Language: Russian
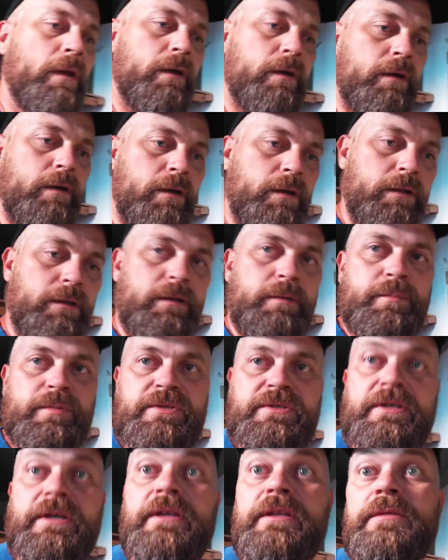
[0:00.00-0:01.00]
э, на
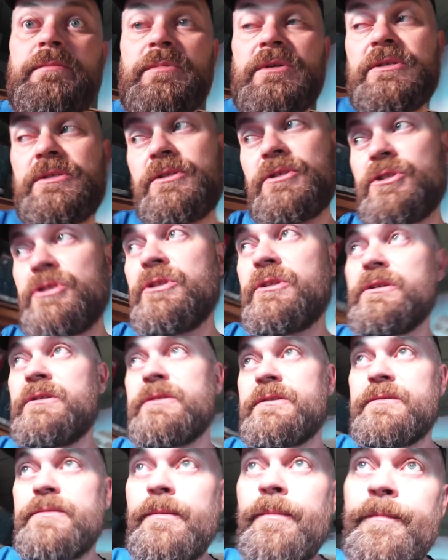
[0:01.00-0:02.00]
постоянное место
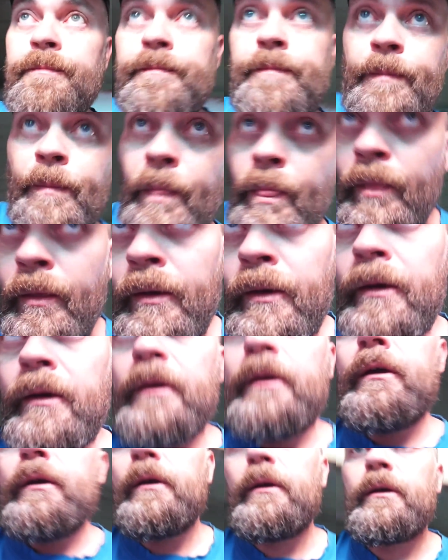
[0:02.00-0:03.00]
жительства.
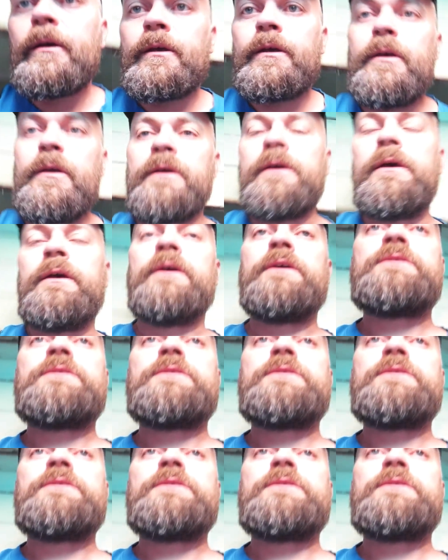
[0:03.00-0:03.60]
И,